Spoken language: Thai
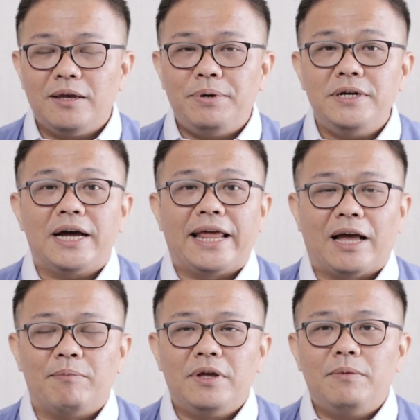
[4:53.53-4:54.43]
เพื่ออะไร
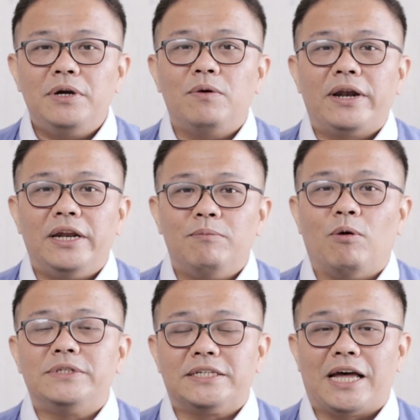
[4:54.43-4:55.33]
ครับเพื่อวันหนึ่งผ
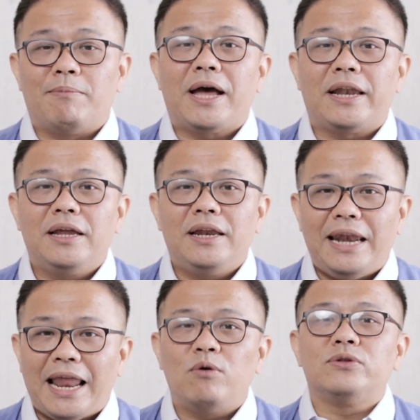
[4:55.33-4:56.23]
มจะสามารถ
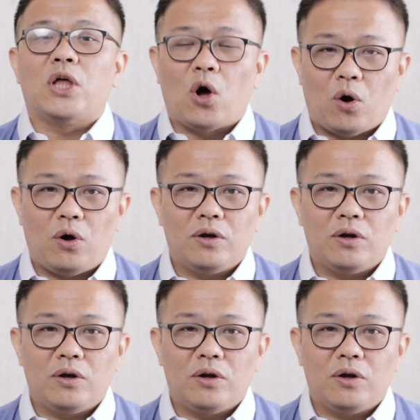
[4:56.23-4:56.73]
เล่าต่อ